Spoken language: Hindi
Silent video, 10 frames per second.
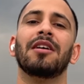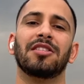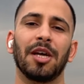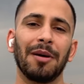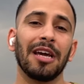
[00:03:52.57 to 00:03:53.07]

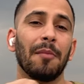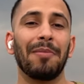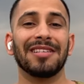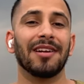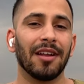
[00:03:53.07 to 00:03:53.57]
जब अगर आप
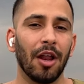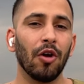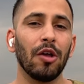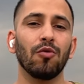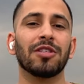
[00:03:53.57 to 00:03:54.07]
पैसा
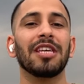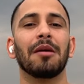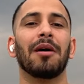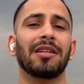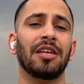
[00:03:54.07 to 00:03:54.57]
डालोगे उसी के
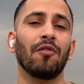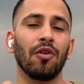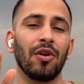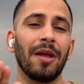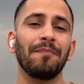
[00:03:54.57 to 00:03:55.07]
बाद ही वो
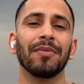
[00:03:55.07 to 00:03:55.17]
उन्होंने